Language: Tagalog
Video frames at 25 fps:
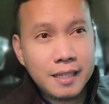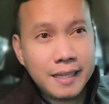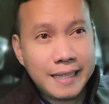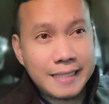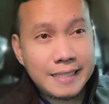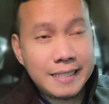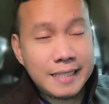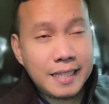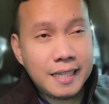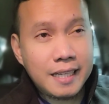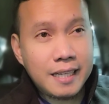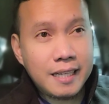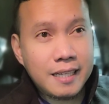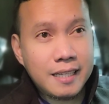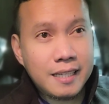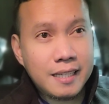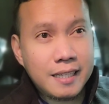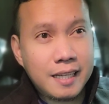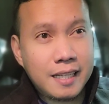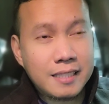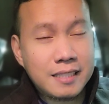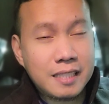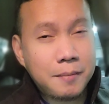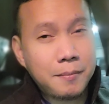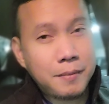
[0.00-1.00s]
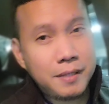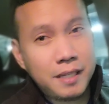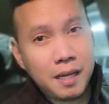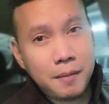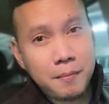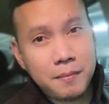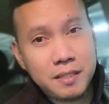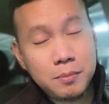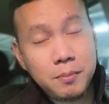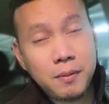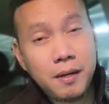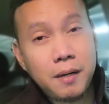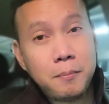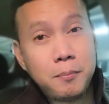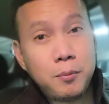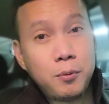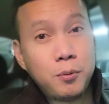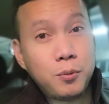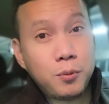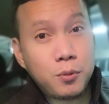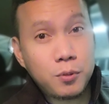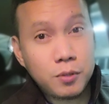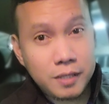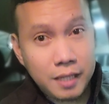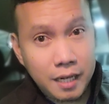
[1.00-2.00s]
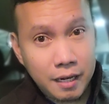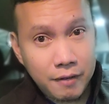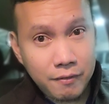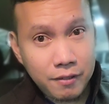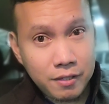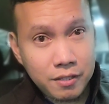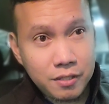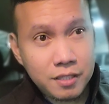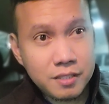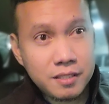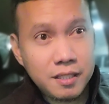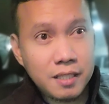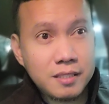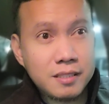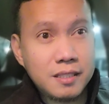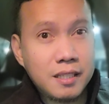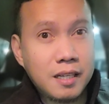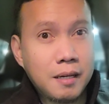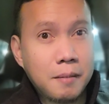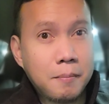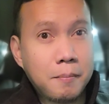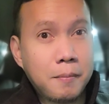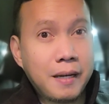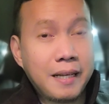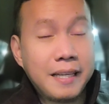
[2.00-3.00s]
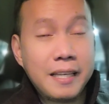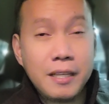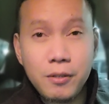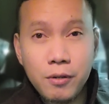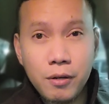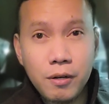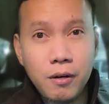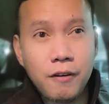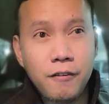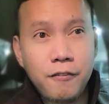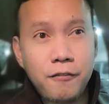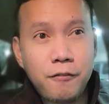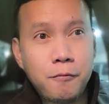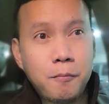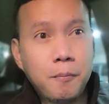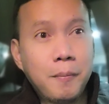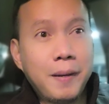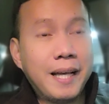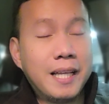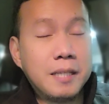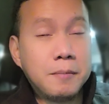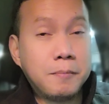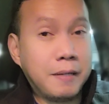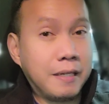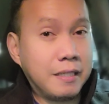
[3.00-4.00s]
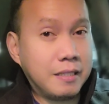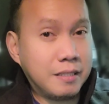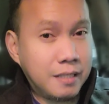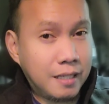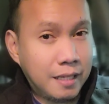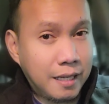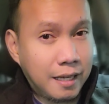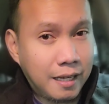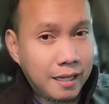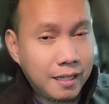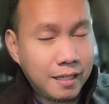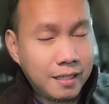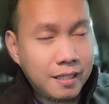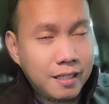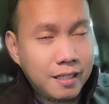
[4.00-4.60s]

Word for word: Kasi nga, kasama namin is mga puro travel nurses na pag kinall off, bayad pa rin sila.